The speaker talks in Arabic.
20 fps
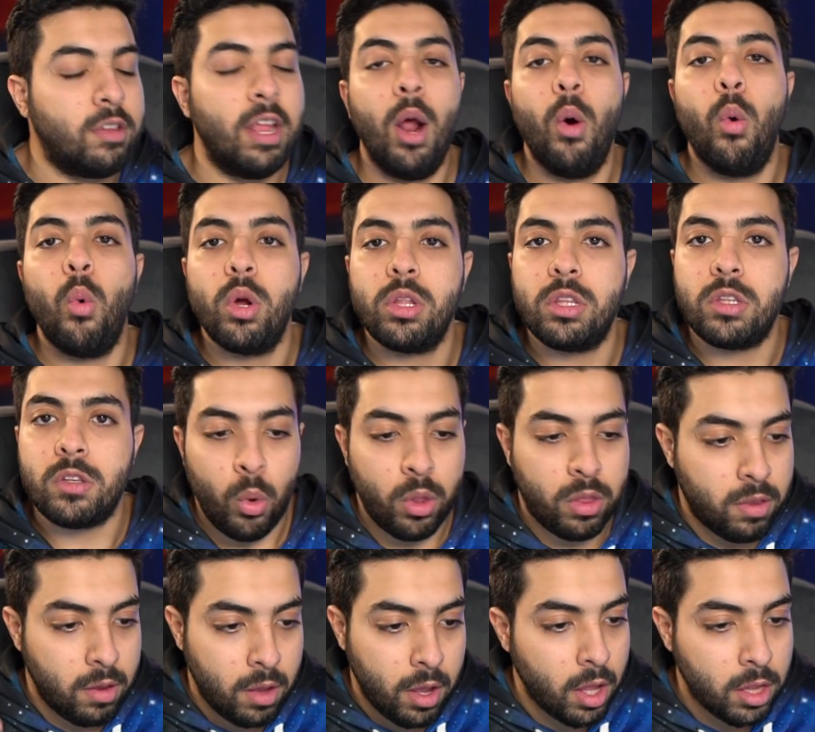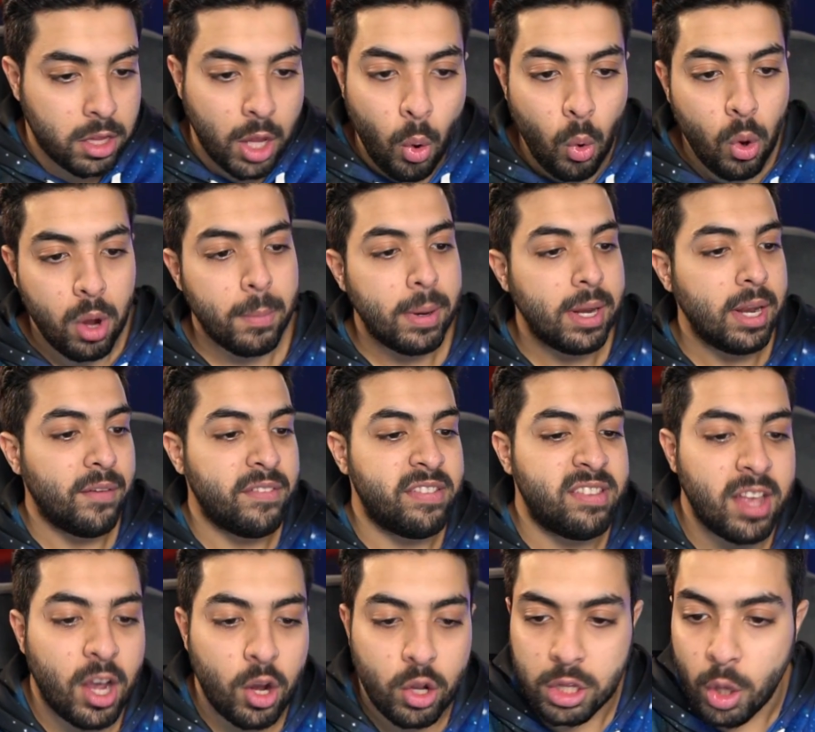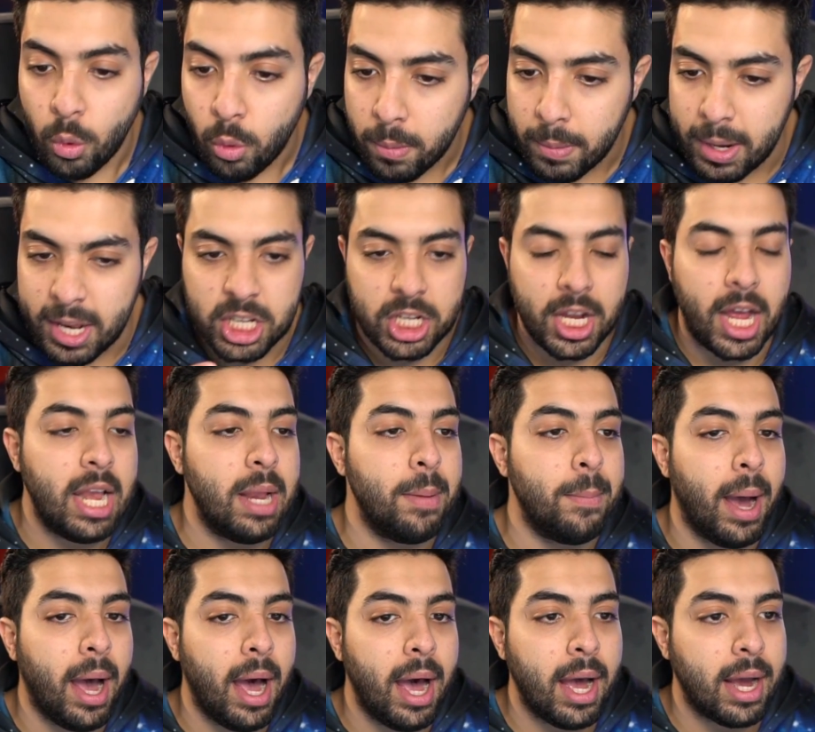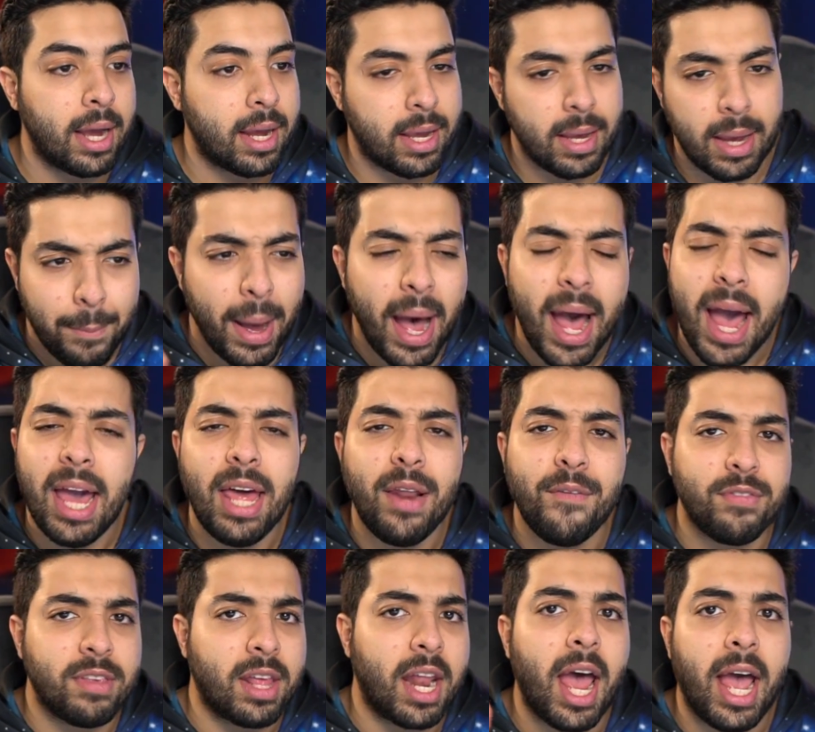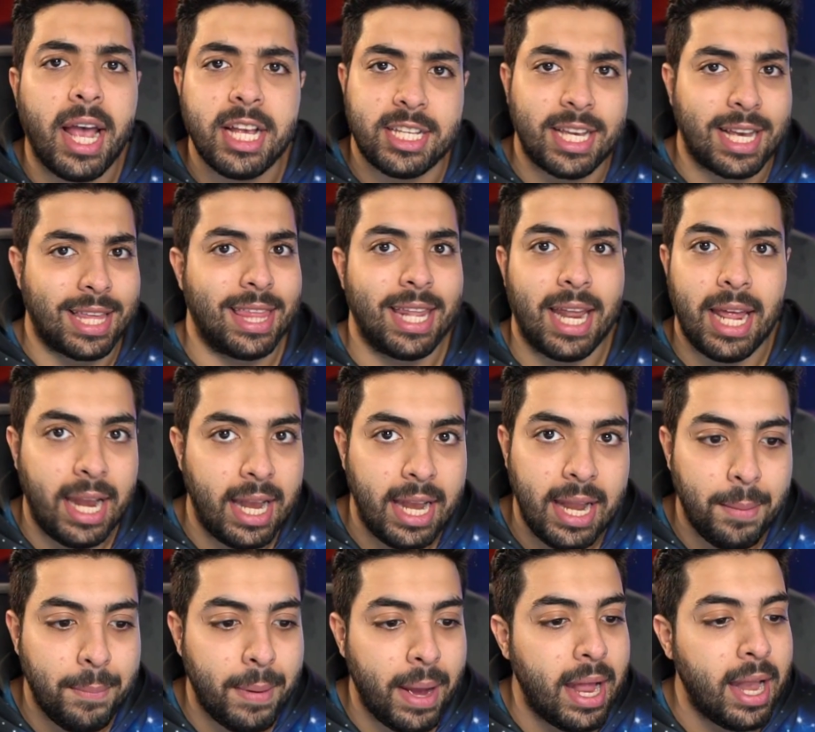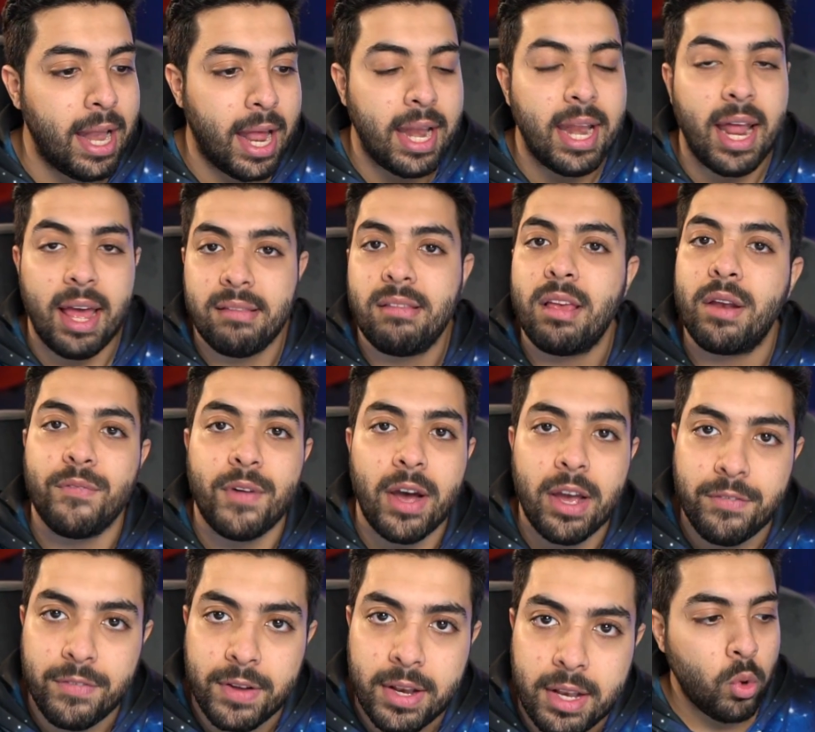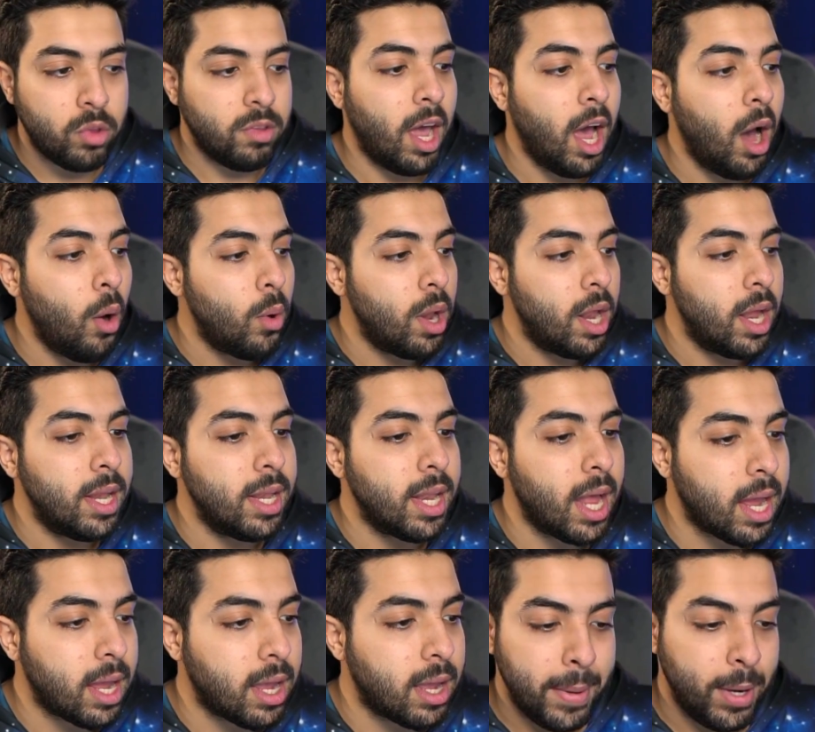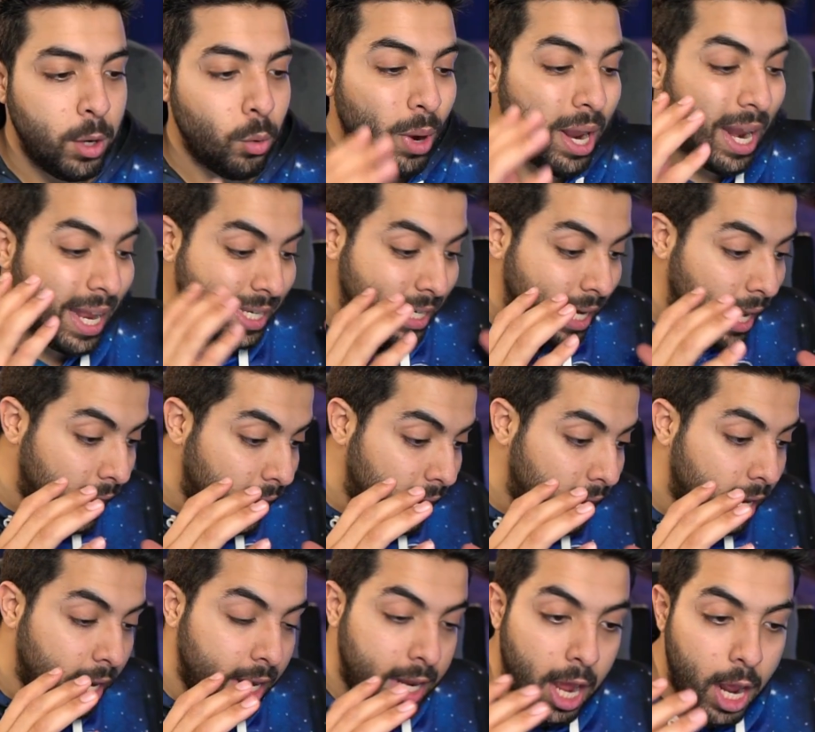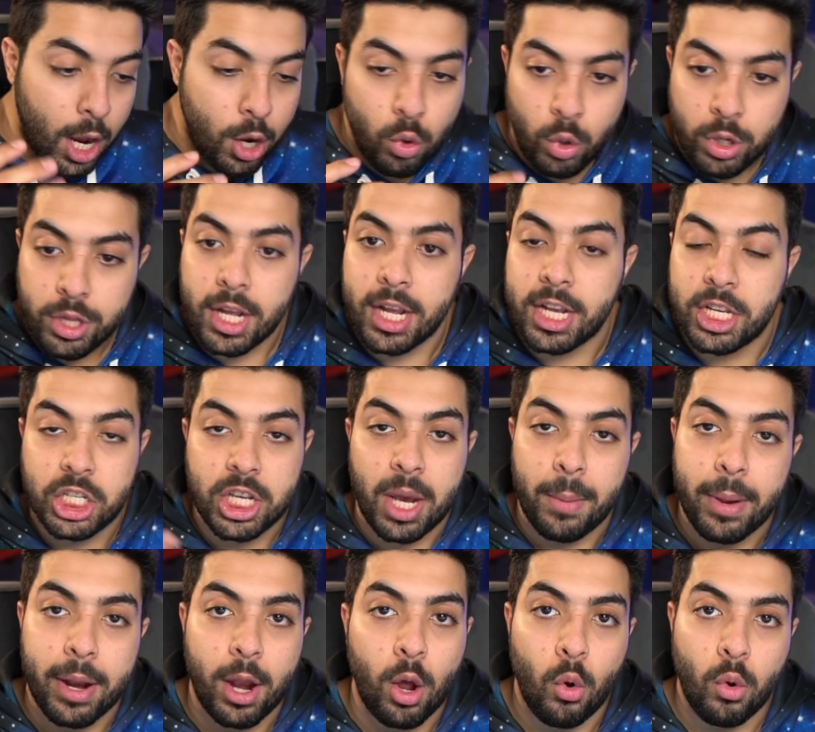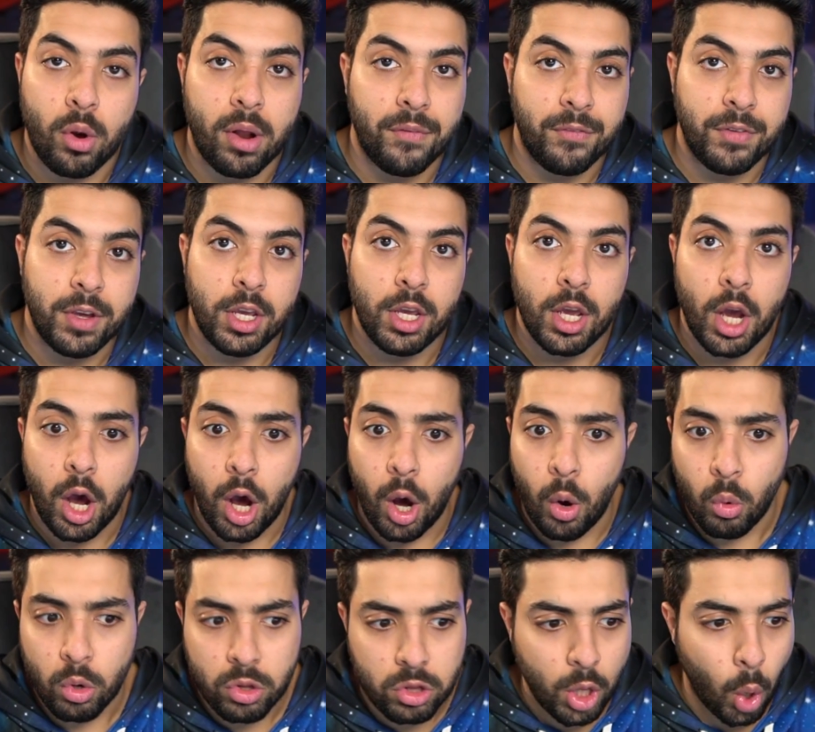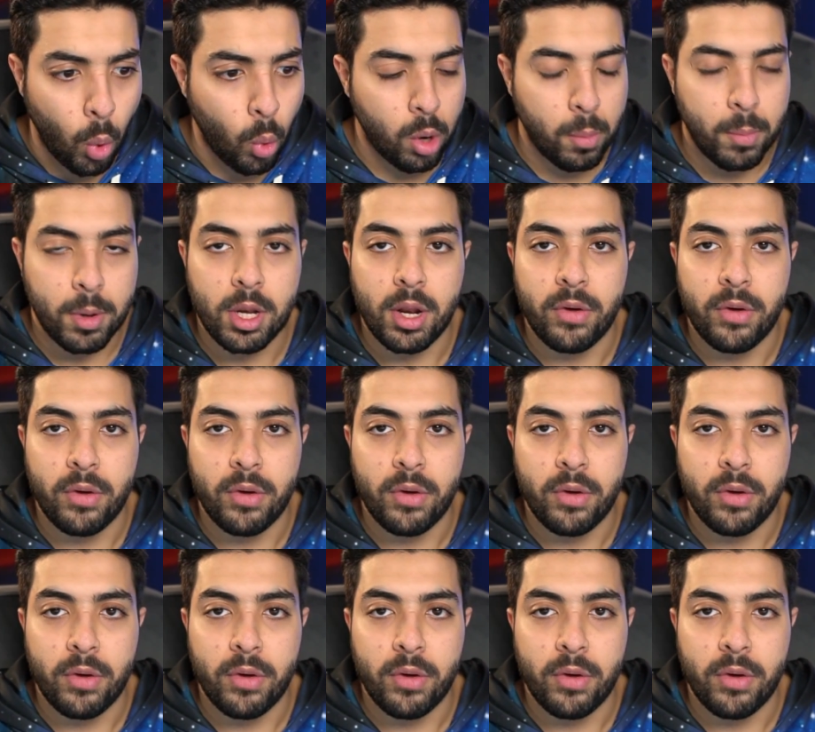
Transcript: تلوت وتطور من نفسك وتطور من الاشياء اللي معاك ما اعرف صراحه اشياء كثير عن اللعبه الا انها سرفايفل وتحاول انك من ولا شيء الى انه عندك اشياء مره خرافيه وتطور من